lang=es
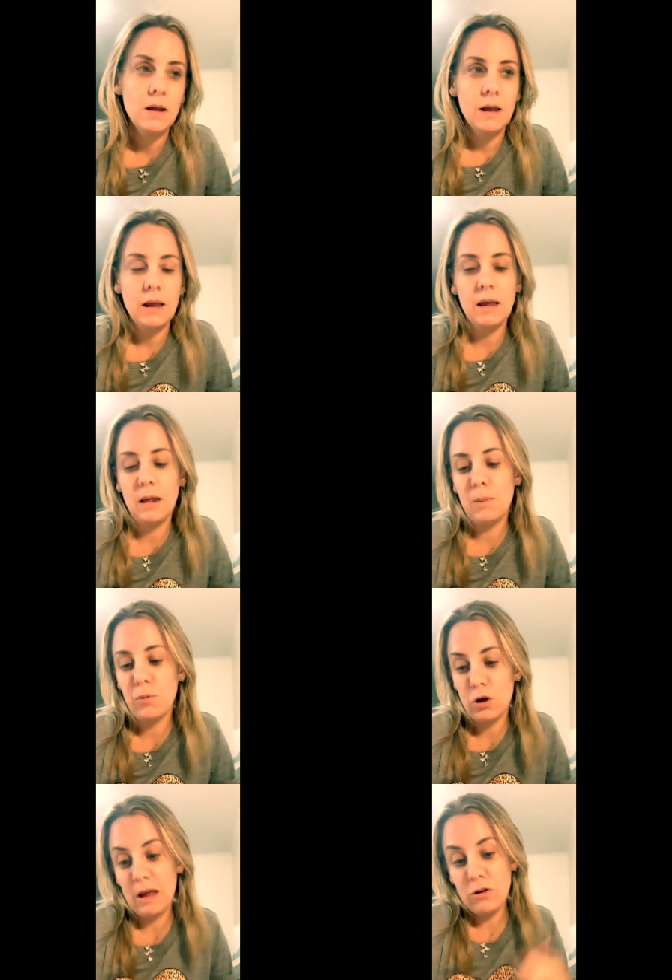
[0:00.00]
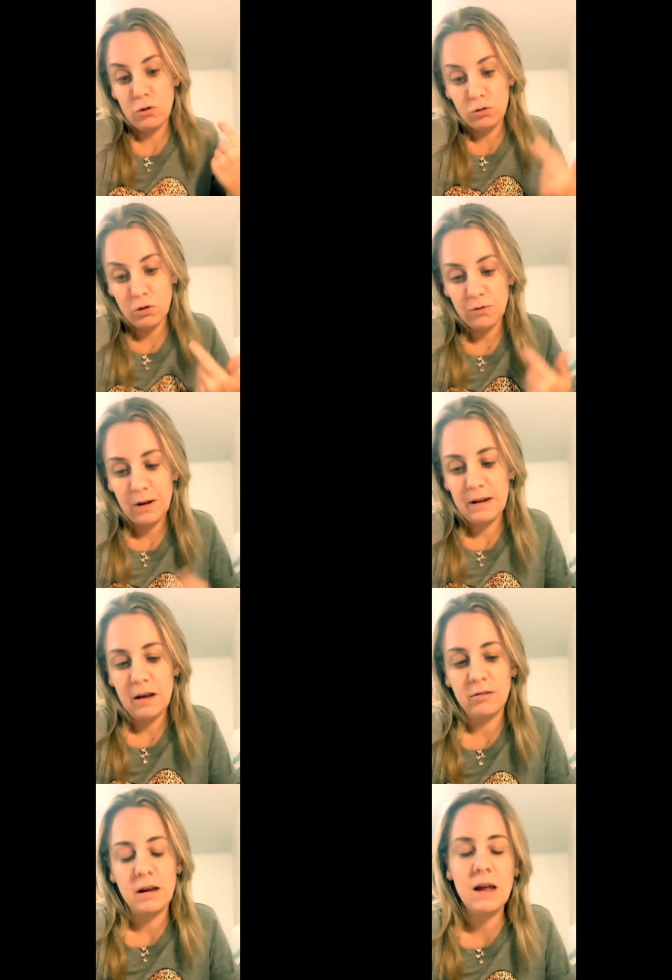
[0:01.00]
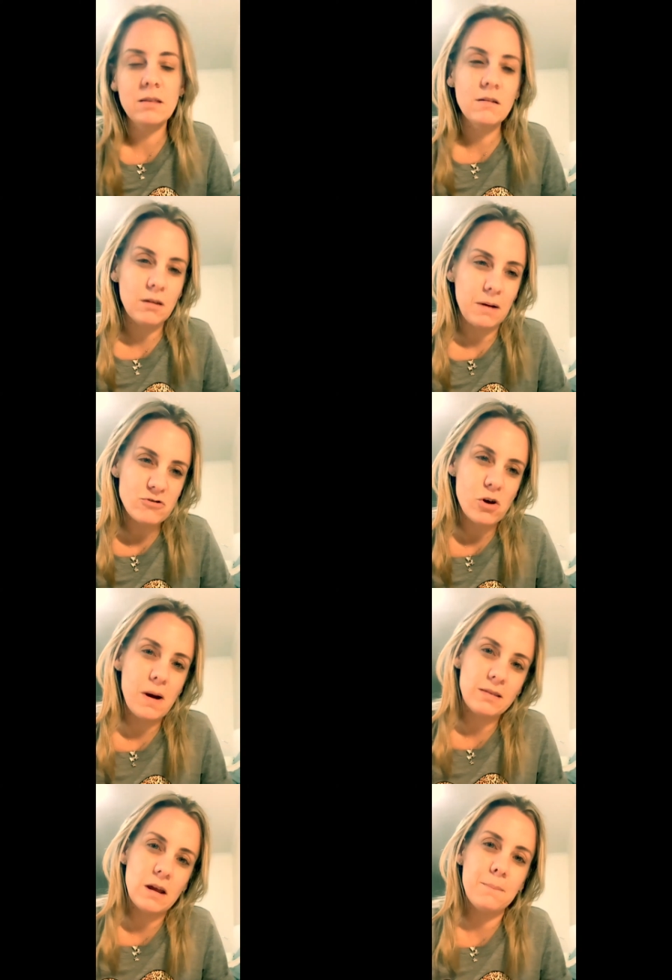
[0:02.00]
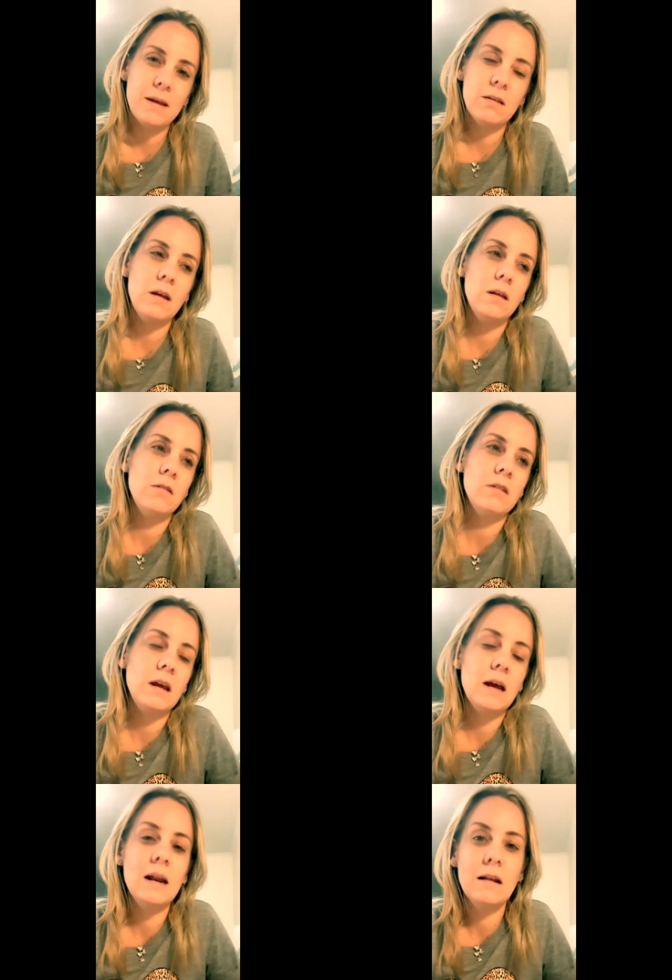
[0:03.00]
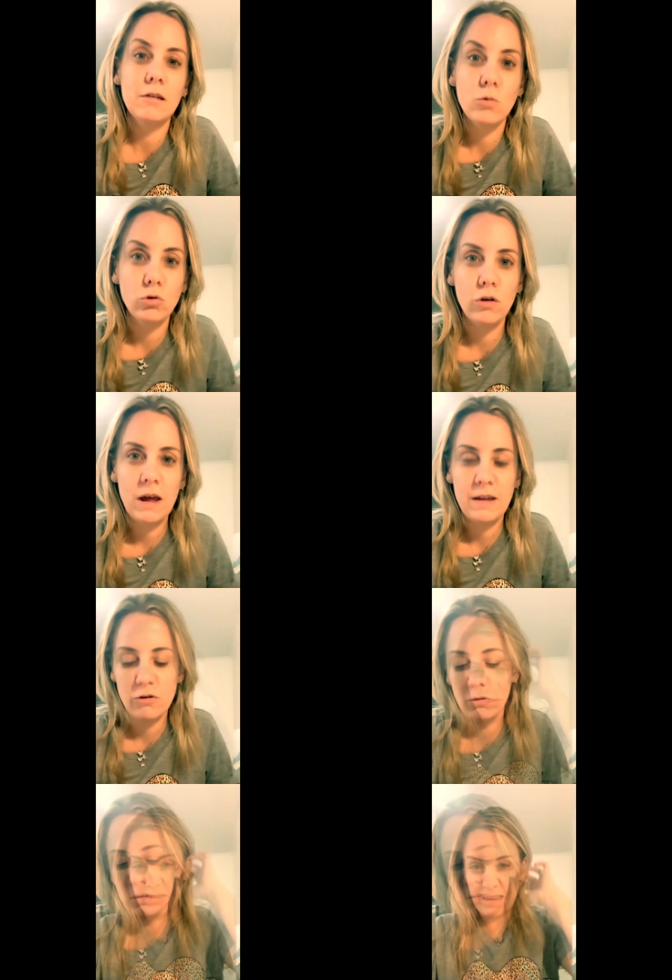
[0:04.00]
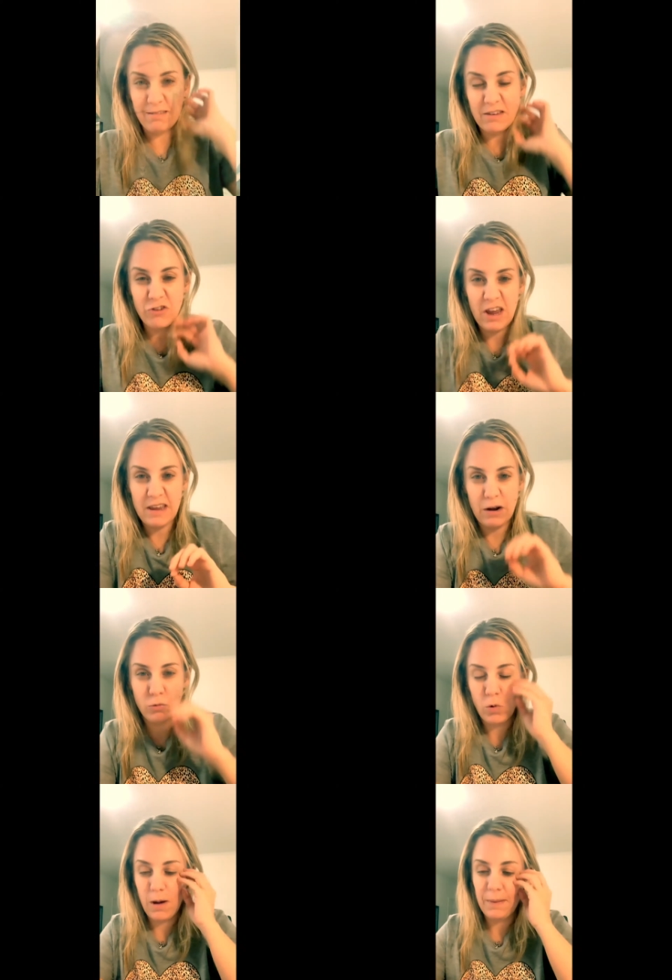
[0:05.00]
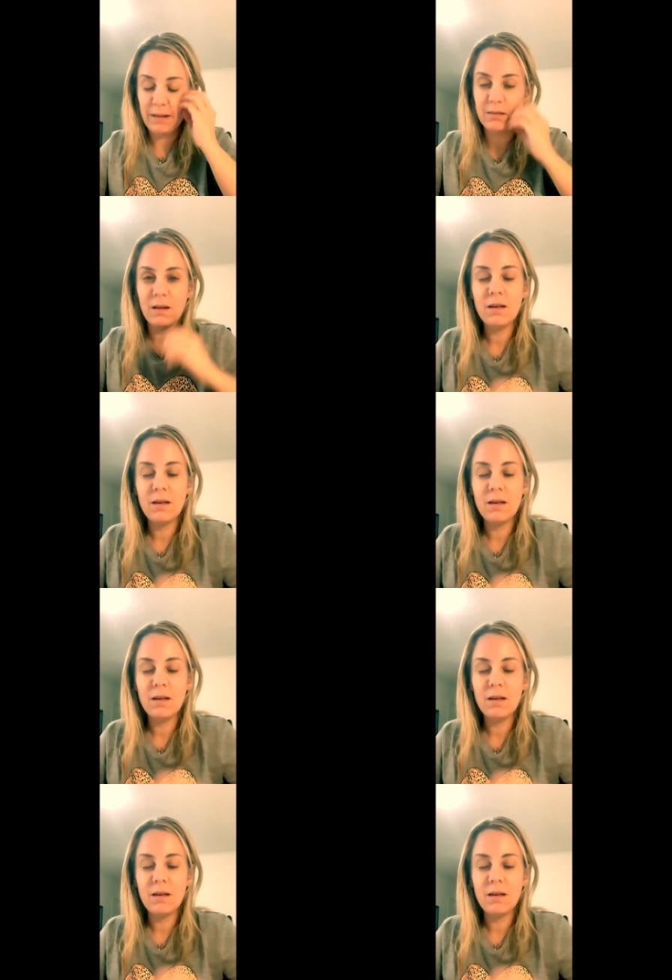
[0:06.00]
Eh, porque John Tov el día siguiente y se va a Shabbat y, sigue el, segundo día de John. Se dice Sheheyanu nuevamente.